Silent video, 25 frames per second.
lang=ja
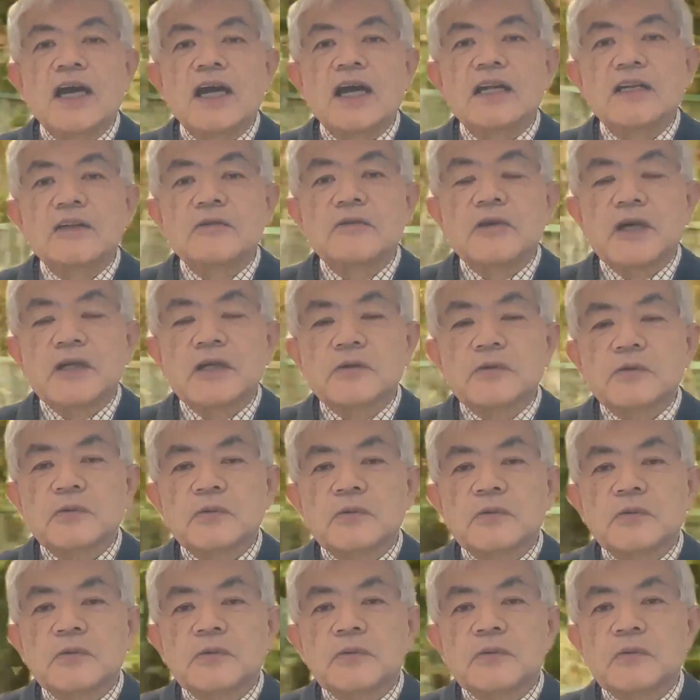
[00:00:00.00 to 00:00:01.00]
あるいは、あ
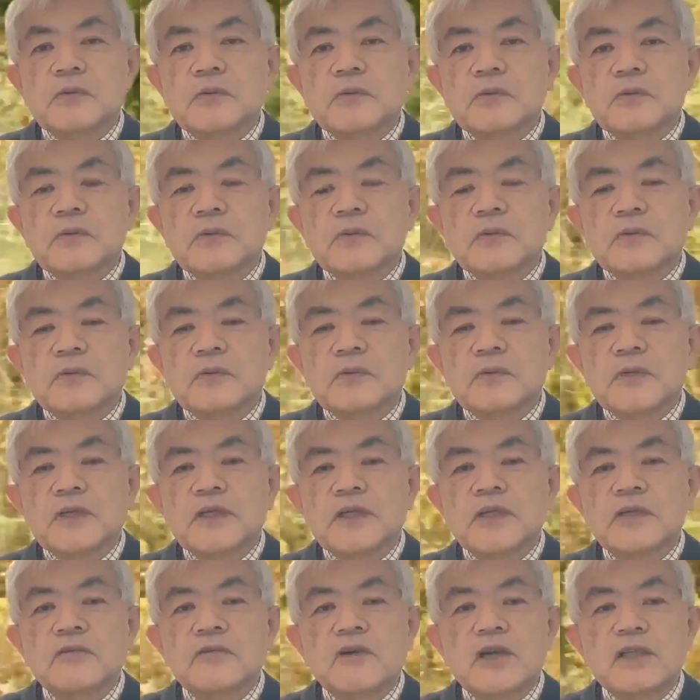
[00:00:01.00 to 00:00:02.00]
の、
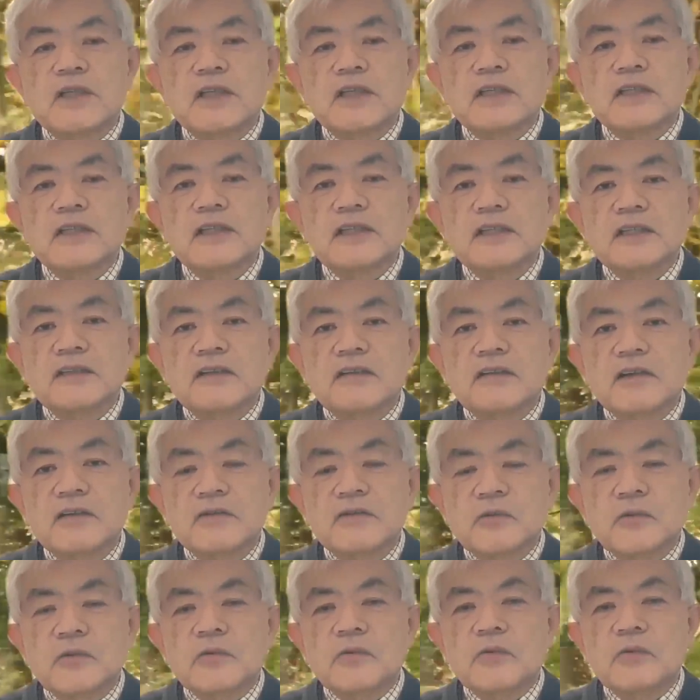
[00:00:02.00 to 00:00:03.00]
日の当たってる側
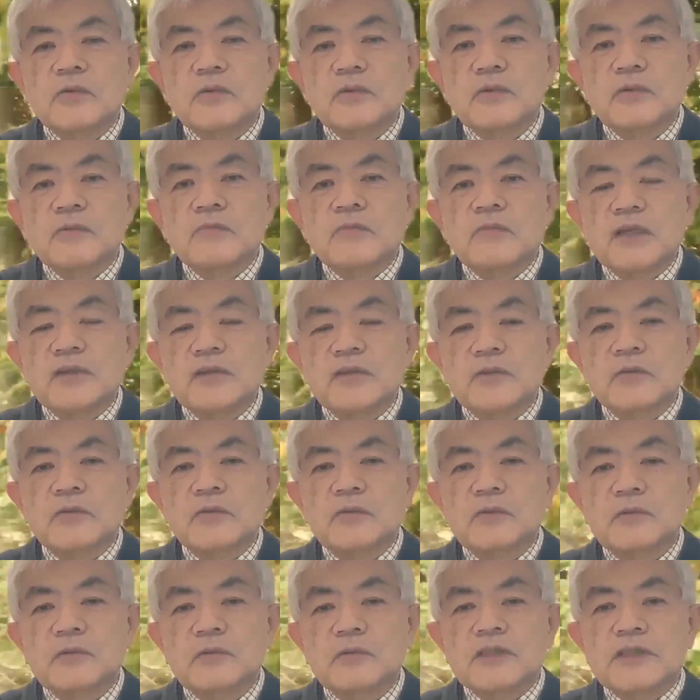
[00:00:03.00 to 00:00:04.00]
の窓
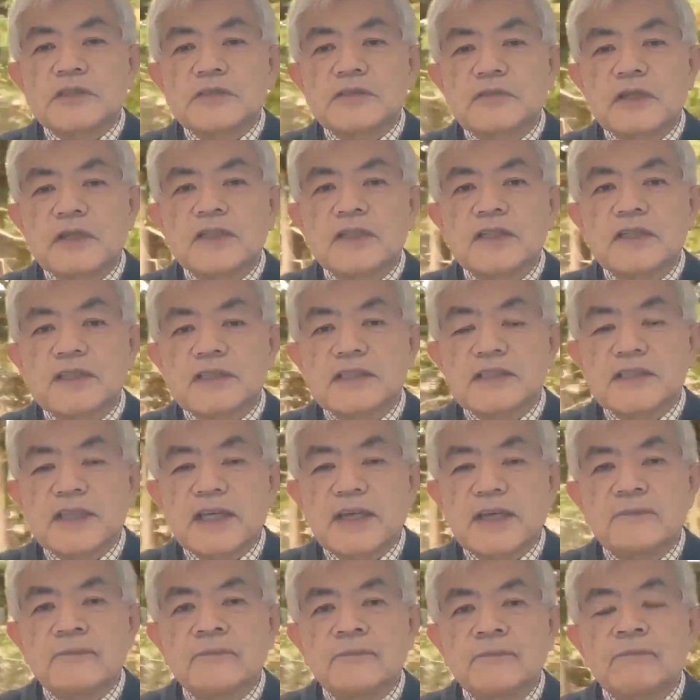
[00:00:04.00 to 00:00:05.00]
の方に座ってです
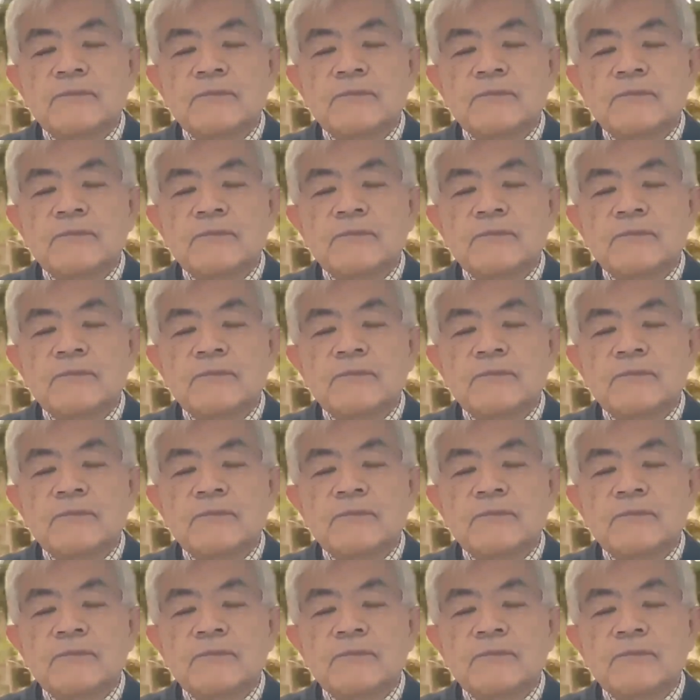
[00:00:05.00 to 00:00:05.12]
ね、